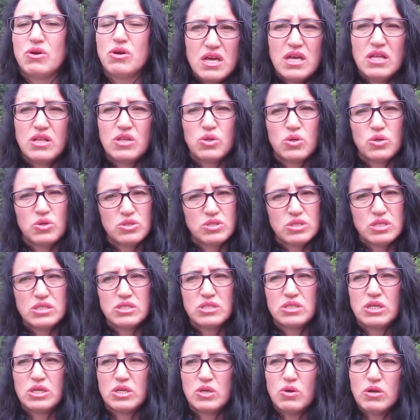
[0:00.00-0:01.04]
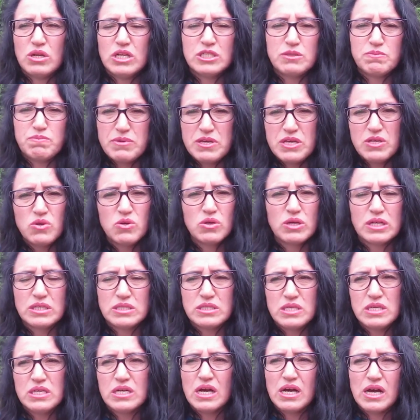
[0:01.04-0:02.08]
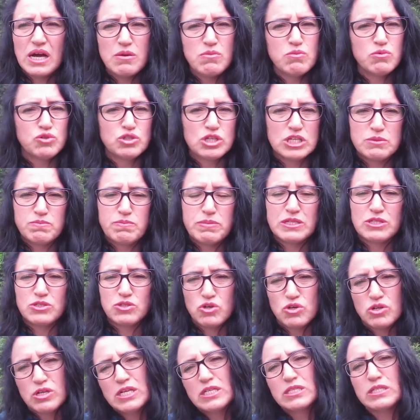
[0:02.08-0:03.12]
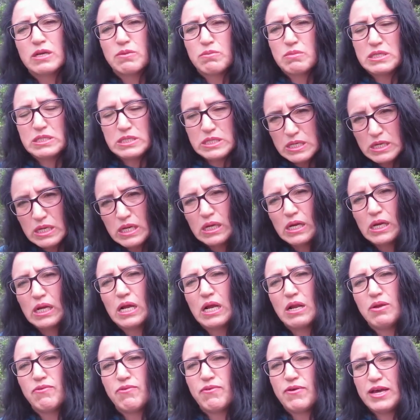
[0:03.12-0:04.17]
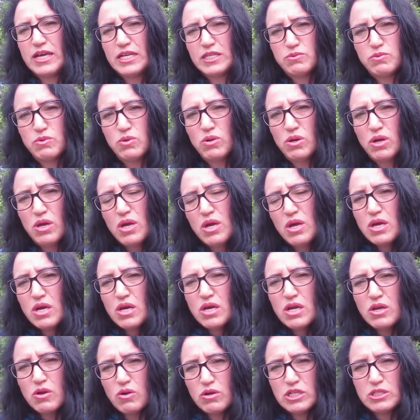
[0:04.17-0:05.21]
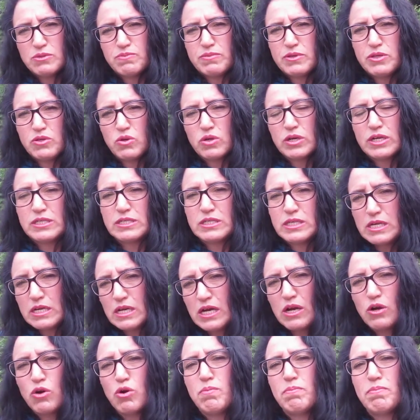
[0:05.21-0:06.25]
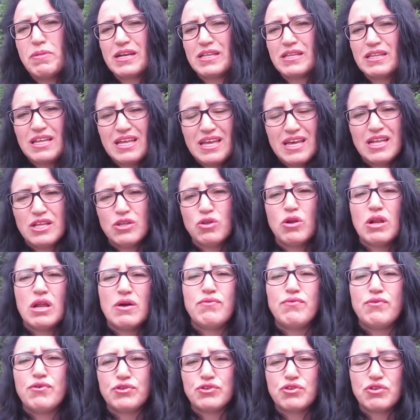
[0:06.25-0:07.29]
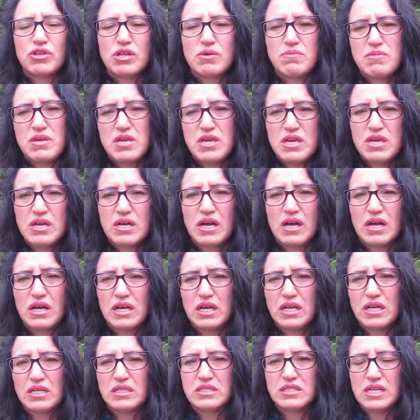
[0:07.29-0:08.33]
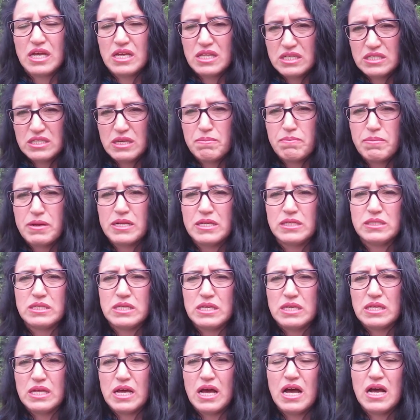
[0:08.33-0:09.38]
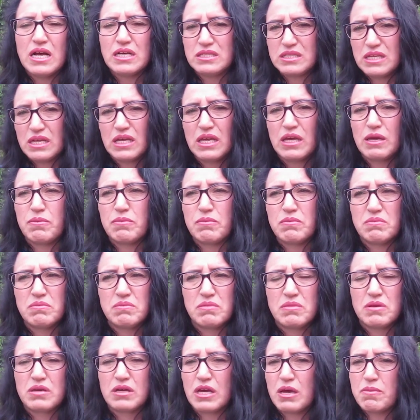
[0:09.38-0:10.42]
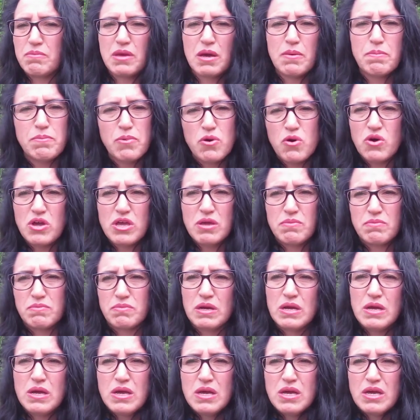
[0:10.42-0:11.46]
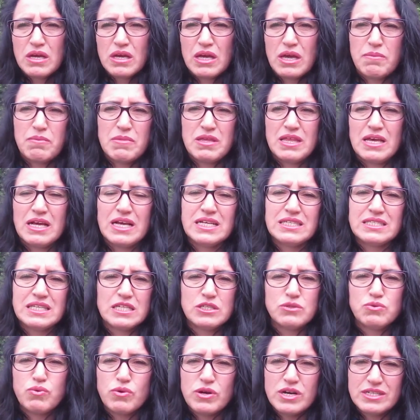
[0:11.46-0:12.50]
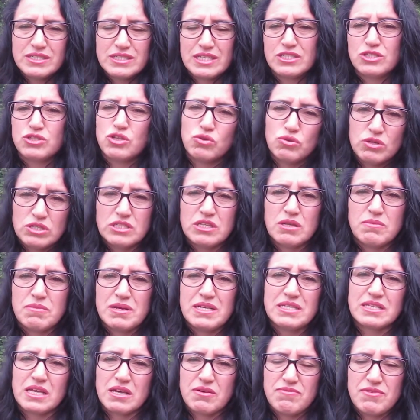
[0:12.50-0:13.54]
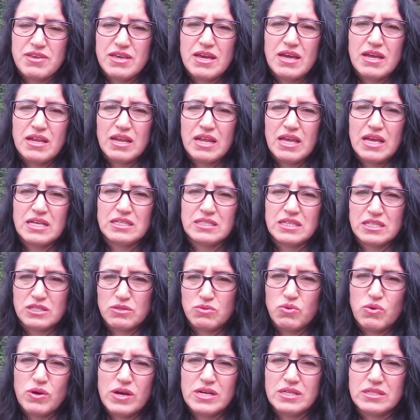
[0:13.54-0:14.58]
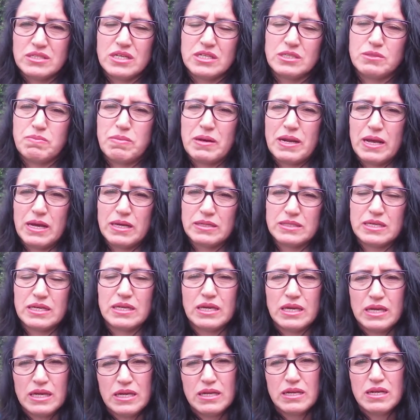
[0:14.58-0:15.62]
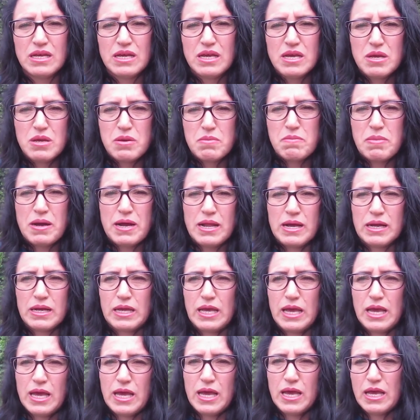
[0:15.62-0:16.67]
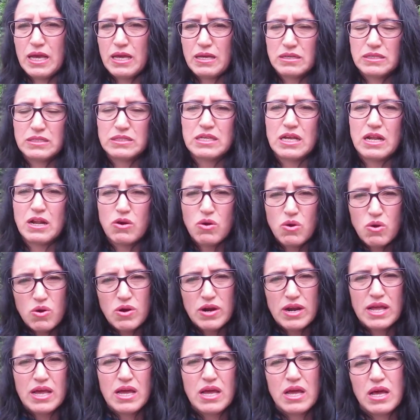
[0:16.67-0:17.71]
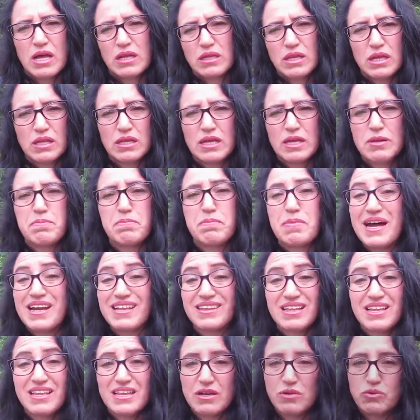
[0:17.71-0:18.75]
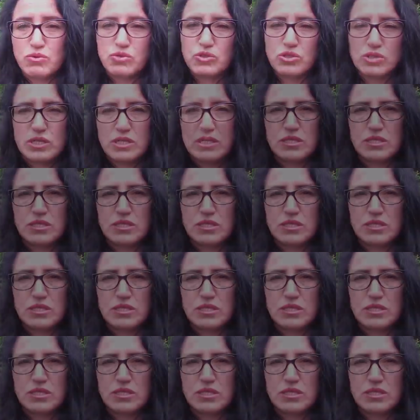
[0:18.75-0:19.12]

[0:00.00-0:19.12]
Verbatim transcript: Entonces yo les pido que sigan, hay muchas personas que me siguen en el Facebook y yo les pido que sigan compartiendo la foto de mi hija que está desaparecida hasta que, que me apoyen que me den esas fuerzas todo este mes que viene, esas fuerzas para seguir, para que se logre a tener parte de justicia.